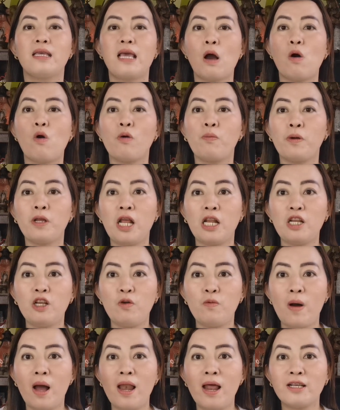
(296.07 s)
Kaya ako
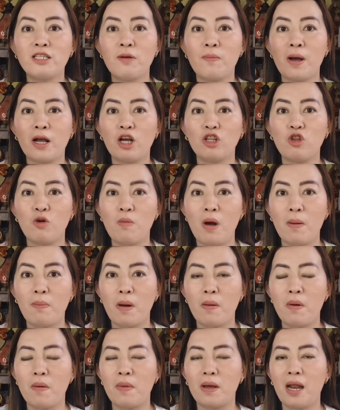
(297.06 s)
pinaniniwala sa mga itong
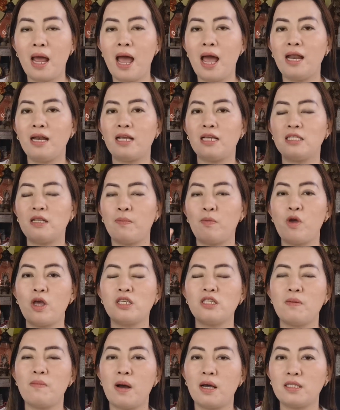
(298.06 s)
mga pamamaraan, isa po
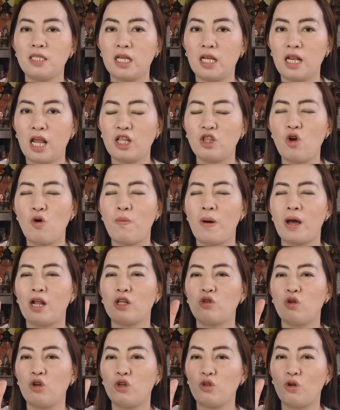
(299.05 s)
yan sa mga sikreto
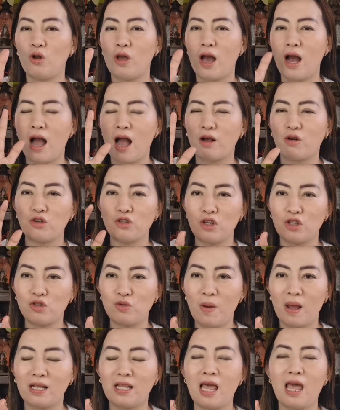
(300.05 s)
para tuloy-tuloy ang agos ng
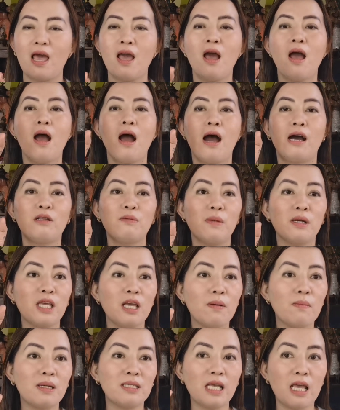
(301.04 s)
swerte at
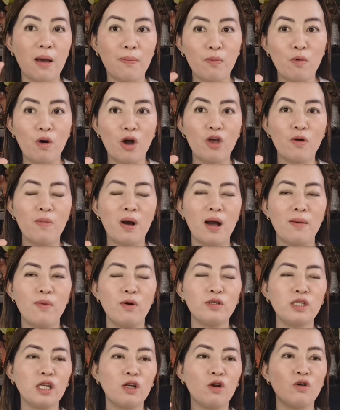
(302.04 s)
maging masaya po kayo mga
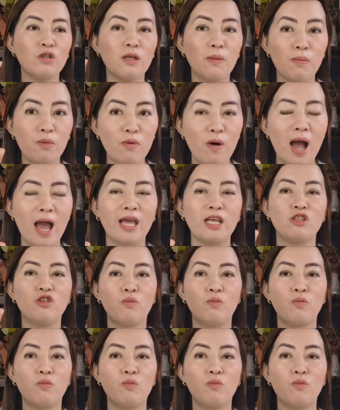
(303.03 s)
bossing ko sa buhay.